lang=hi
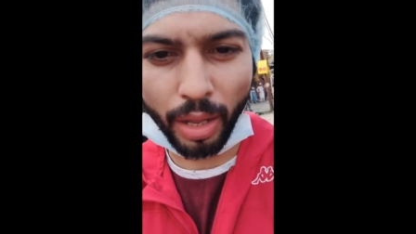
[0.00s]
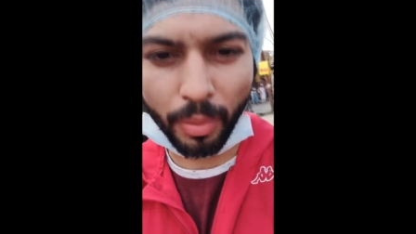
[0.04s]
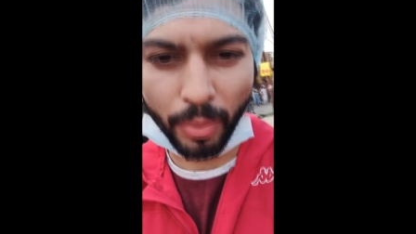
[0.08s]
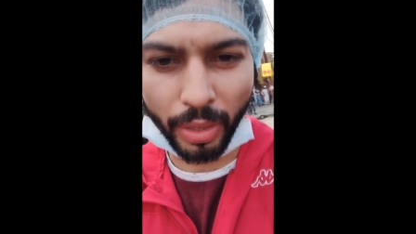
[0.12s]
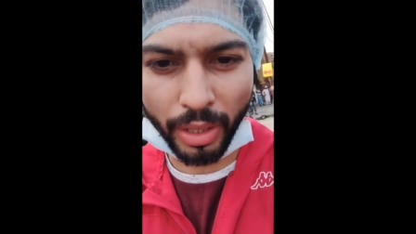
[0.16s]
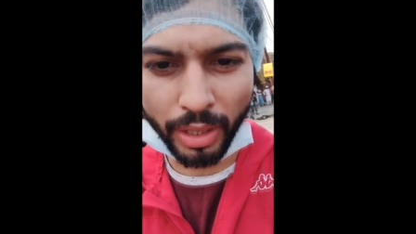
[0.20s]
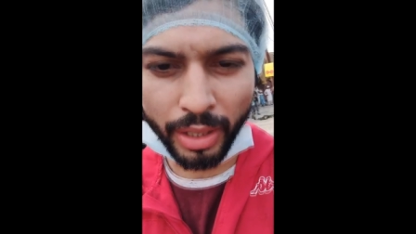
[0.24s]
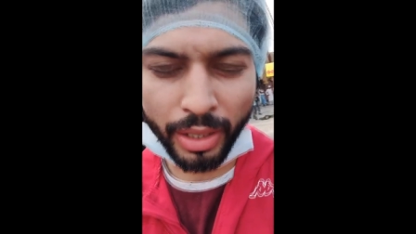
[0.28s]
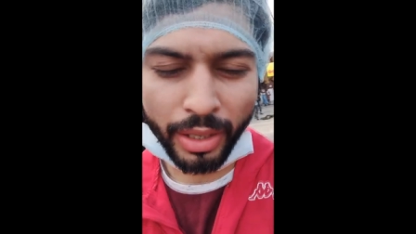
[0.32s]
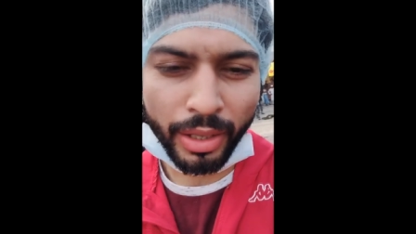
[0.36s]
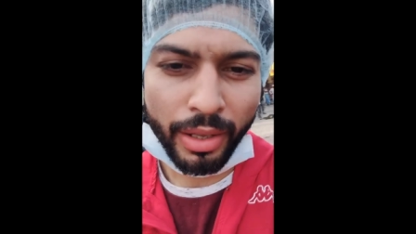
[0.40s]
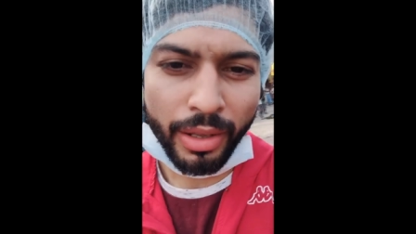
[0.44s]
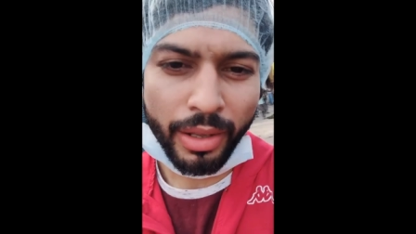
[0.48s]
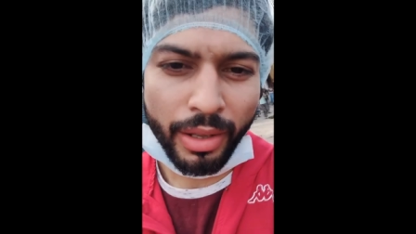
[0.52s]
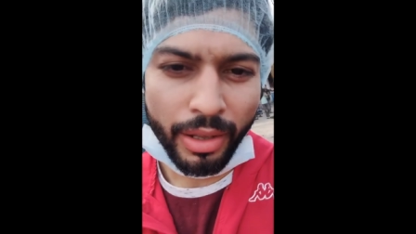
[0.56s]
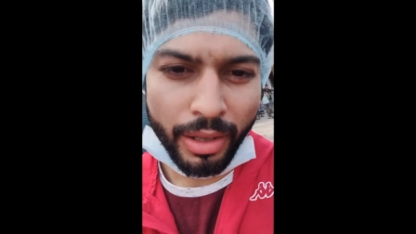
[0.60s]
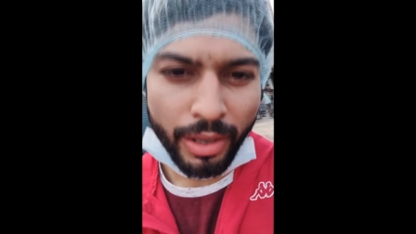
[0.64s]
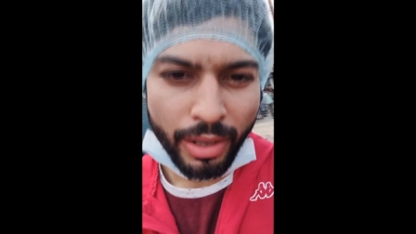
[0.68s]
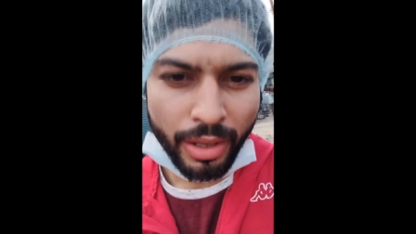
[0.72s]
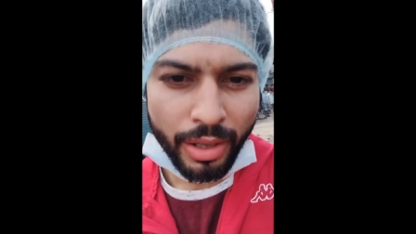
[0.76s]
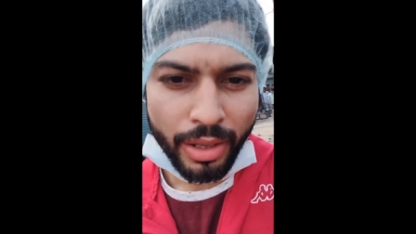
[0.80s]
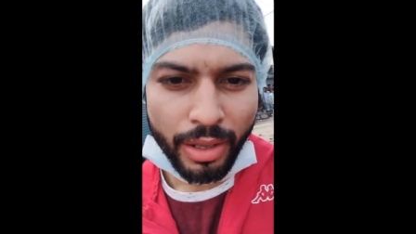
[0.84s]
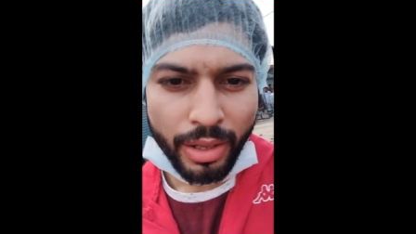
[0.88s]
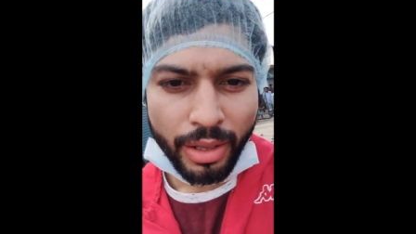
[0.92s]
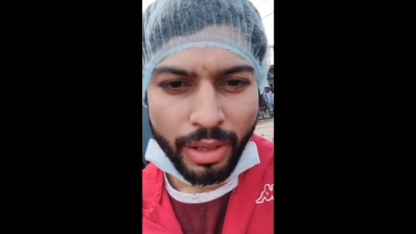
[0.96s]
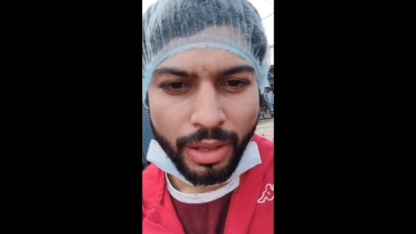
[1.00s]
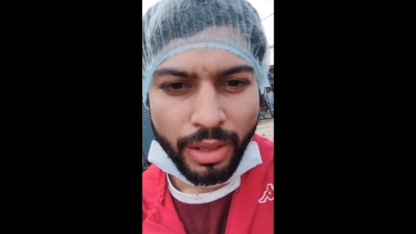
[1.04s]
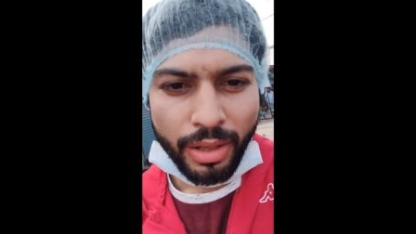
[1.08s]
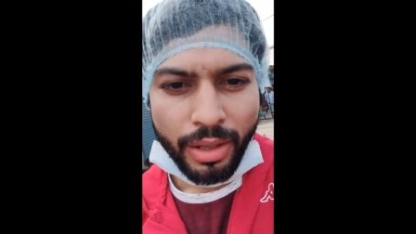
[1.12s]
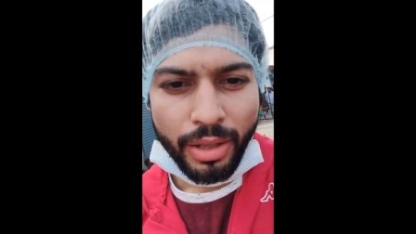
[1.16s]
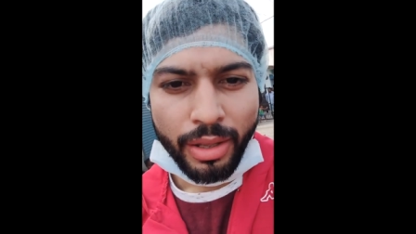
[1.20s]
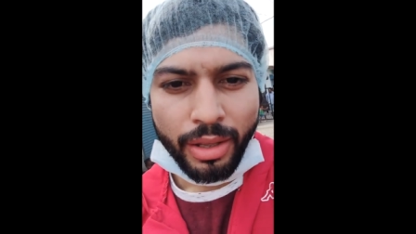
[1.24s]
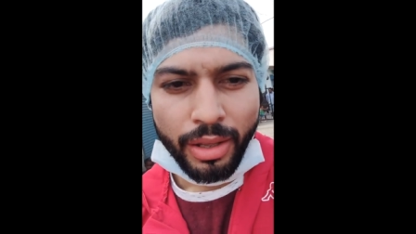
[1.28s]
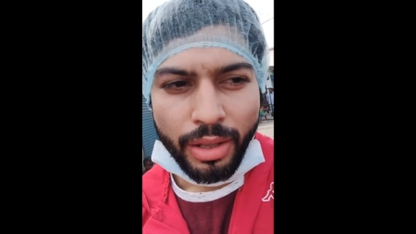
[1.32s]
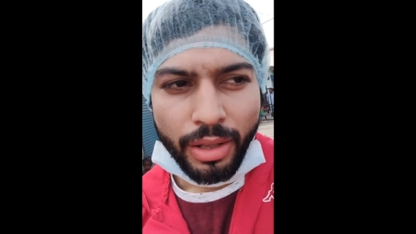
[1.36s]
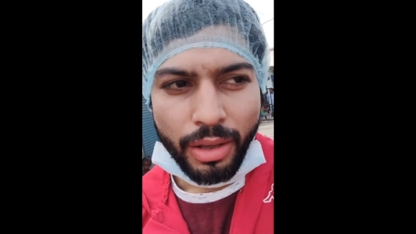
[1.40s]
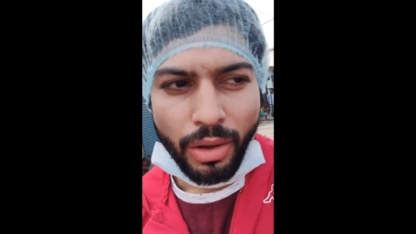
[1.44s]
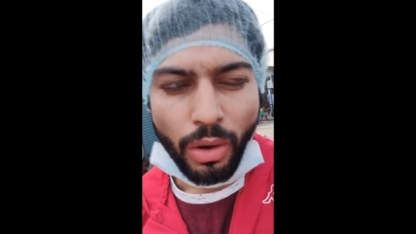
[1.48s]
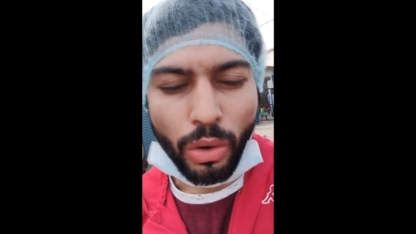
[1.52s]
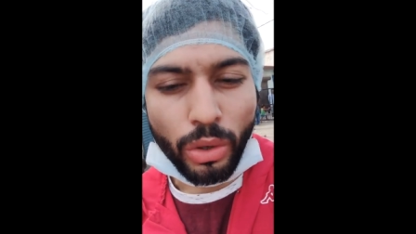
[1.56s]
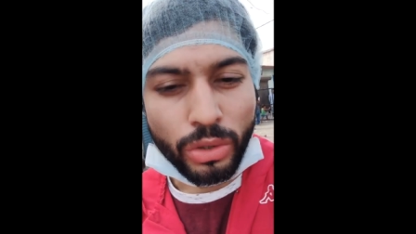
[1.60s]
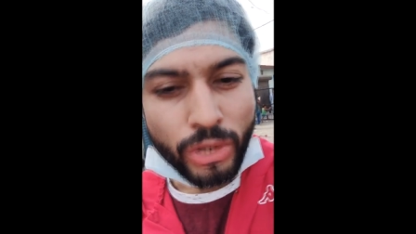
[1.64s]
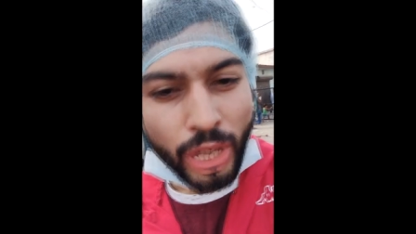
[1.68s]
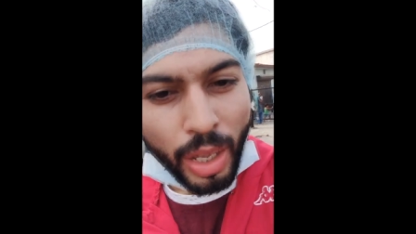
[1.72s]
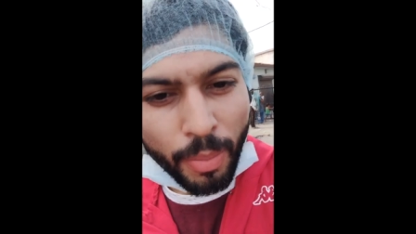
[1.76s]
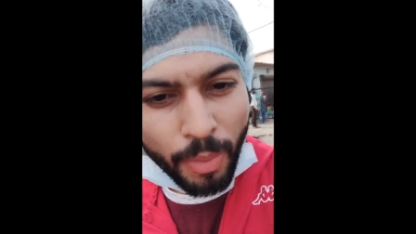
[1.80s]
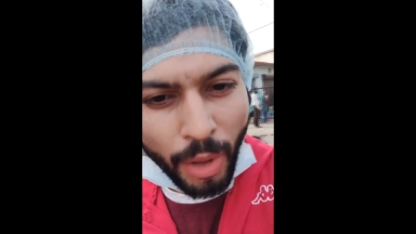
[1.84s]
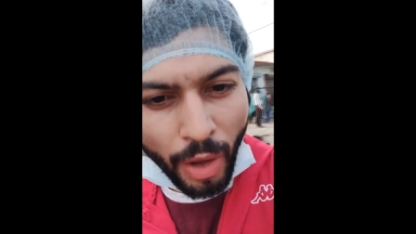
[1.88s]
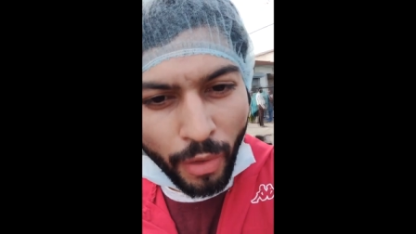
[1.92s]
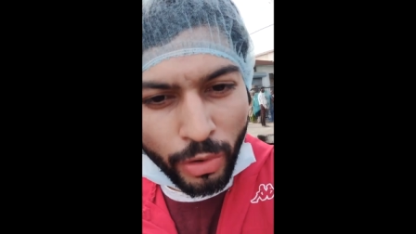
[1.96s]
काम है और उसके